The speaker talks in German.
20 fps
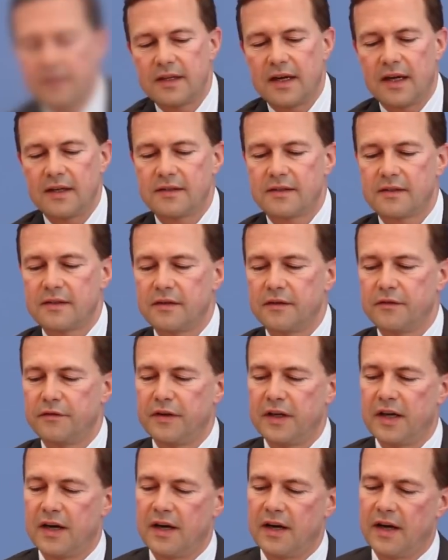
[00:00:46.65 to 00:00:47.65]
Dass
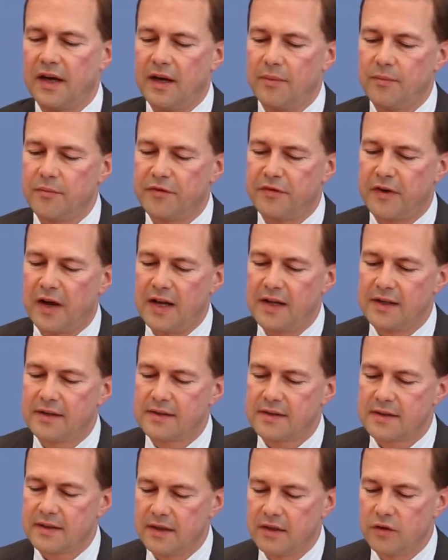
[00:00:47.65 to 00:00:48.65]
wir
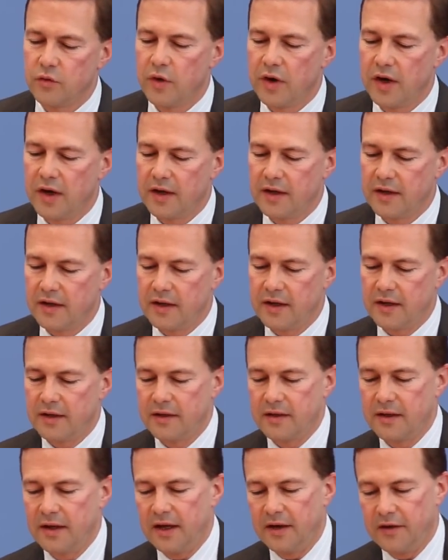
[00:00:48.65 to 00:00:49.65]
ebenfalls nur
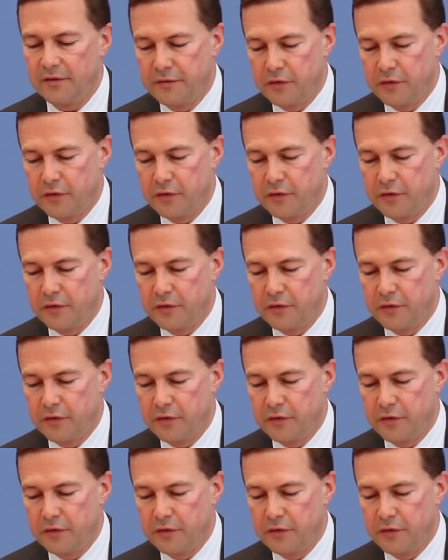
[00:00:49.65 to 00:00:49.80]
äh,